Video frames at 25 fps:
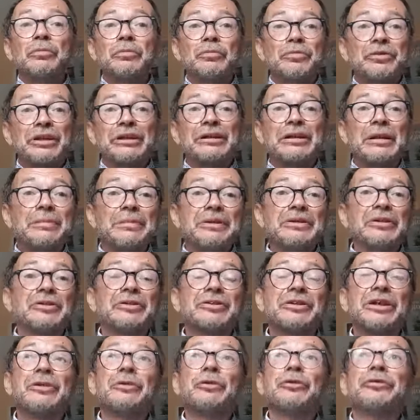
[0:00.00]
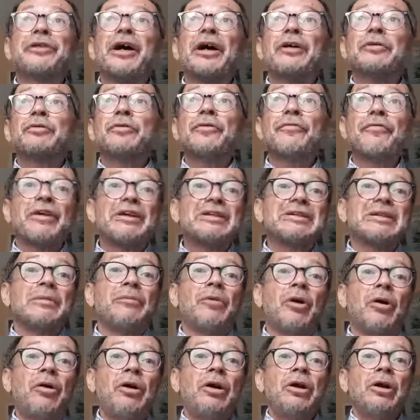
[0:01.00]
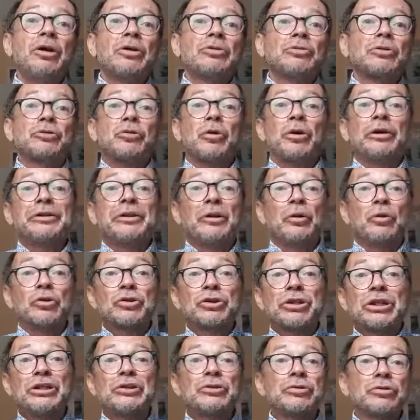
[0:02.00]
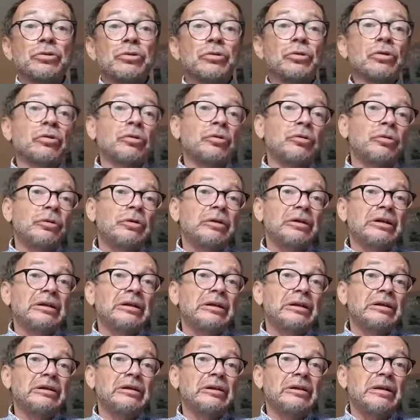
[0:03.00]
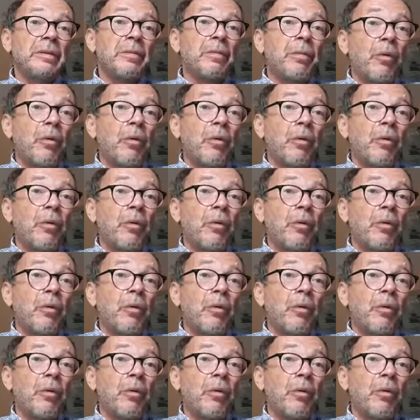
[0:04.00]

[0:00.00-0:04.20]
certaines mises en scène de Tartuffe récemment se sont interrogées sur les,